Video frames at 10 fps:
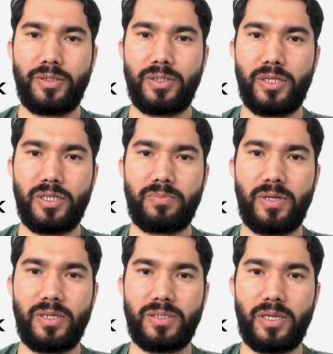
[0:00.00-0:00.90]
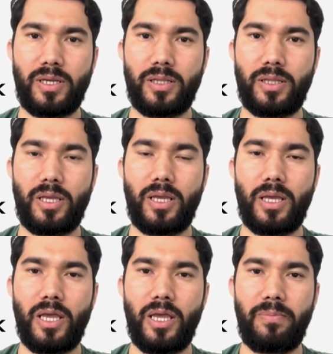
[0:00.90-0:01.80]
डेनिश में इसे कहते हैं
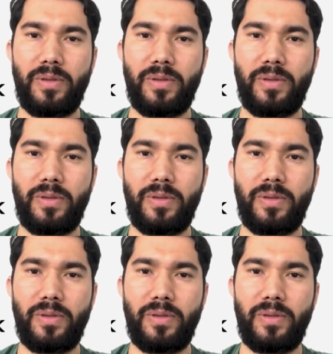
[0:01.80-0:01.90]
ए